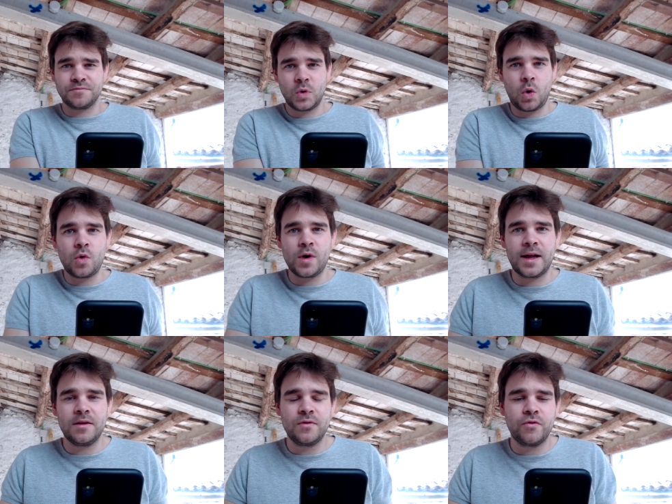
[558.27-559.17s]

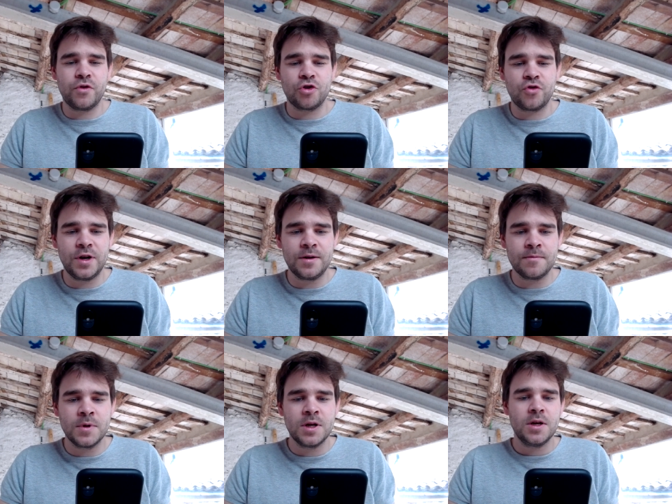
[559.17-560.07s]
Konkurrenz wird
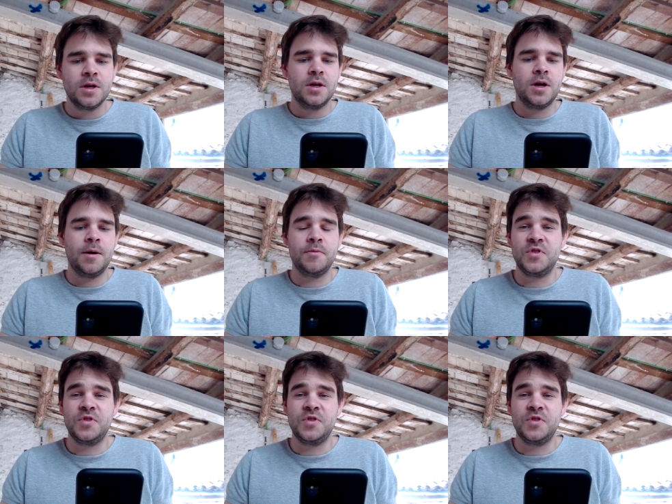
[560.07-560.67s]
verschwinden ähm,